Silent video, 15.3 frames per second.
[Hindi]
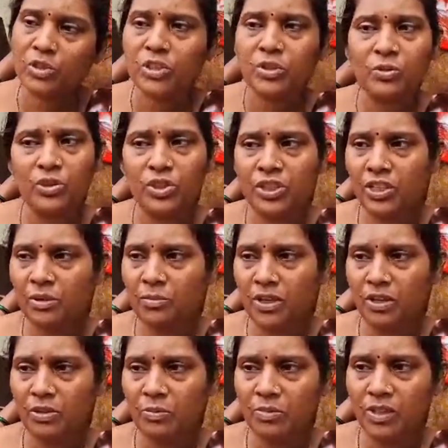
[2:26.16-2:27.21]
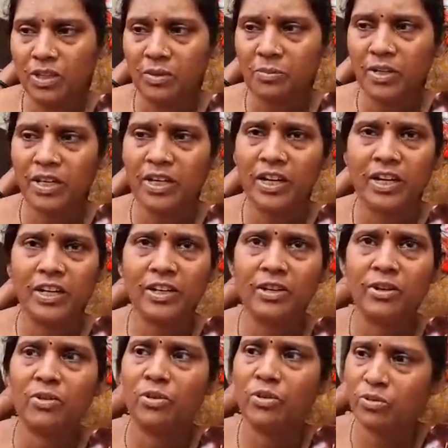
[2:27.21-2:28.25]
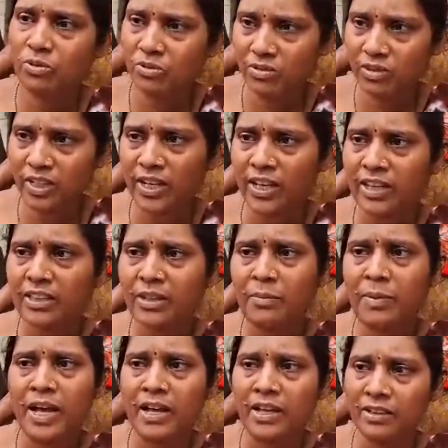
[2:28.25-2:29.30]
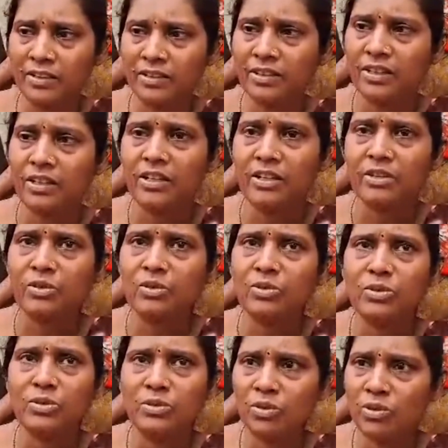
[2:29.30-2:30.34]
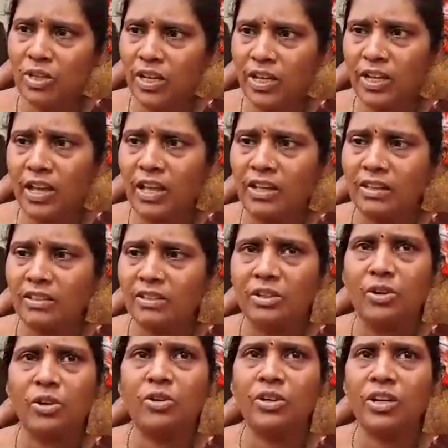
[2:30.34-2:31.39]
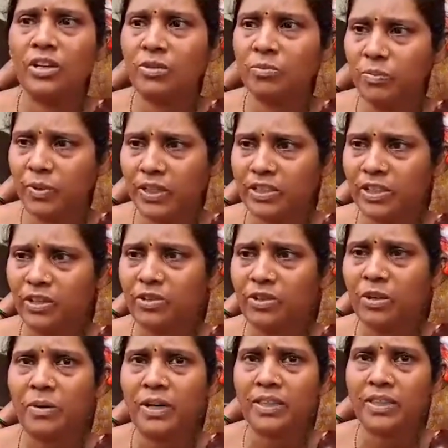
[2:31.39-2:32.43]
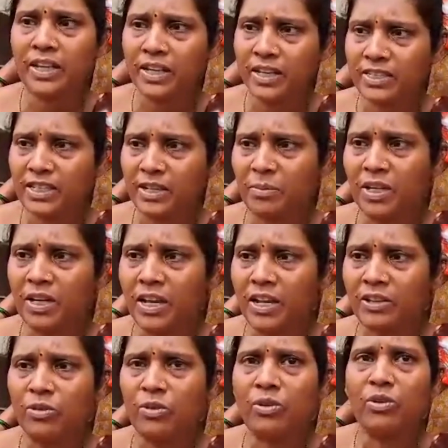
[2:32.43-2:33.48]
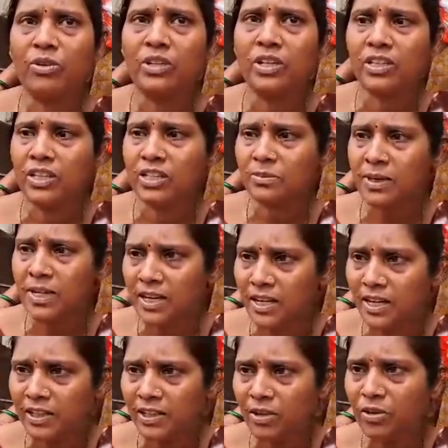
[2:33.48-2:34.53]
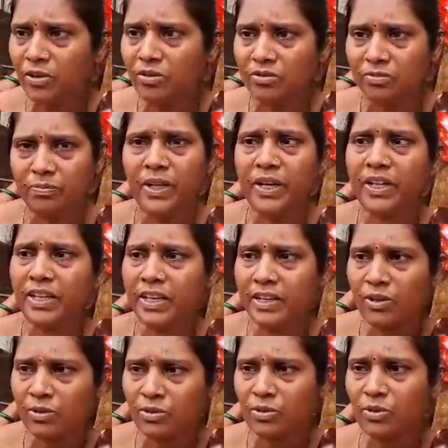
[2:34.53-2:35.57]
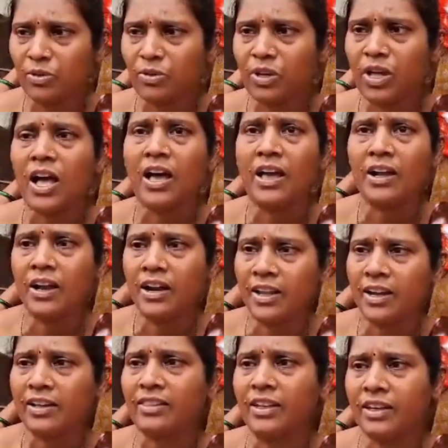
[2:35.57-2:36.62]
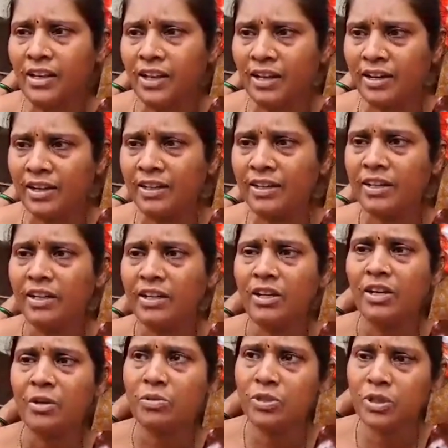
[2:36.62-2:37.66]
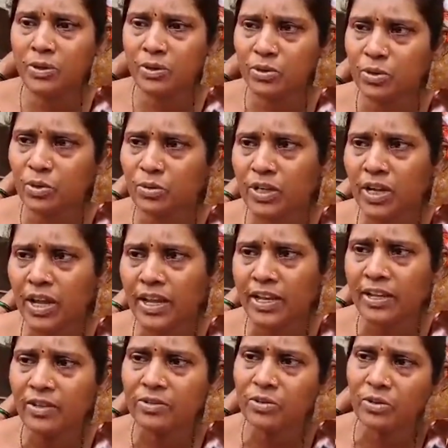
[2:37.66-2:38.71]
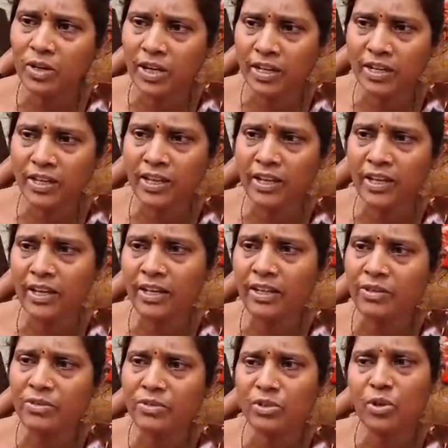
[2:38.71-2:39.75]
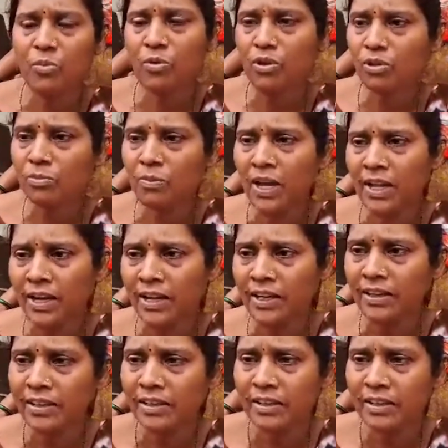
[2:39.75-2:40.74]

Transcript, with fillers: मुझे कुछ नहीं मालूम था मेरे लड़के को गया था बाहर तो उसको देखा चलो लोग ने बच्चे लोग ने बताया कि समीर आया तो लोग ने दस बारह लड़के लोग पहले देखे उसको कहाँ खड़ा रहता क्या नहीं फिर उसके उसको उठाए उसको लेके गए उसको बहुत मारे